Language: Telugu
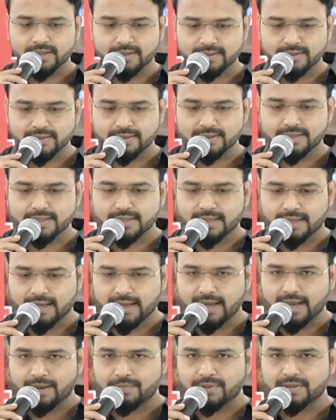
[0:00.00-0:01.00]
సక్సెస్ అండ్ చాలా
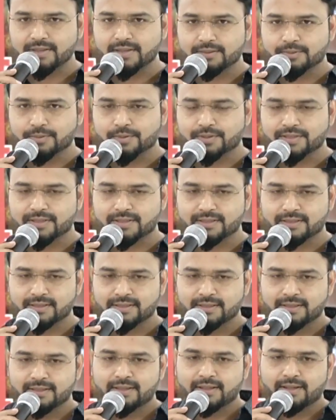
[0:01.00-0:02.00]
హ్యాపీ దాని గురించి
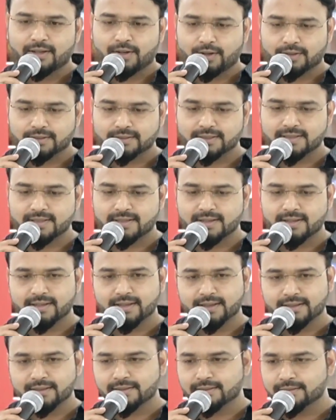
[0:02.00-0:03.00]
ఆక్సిజన్ అంటే
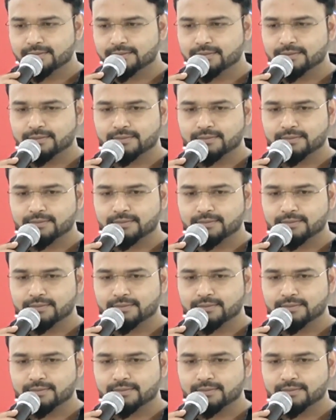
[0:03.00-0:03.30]
అందరూ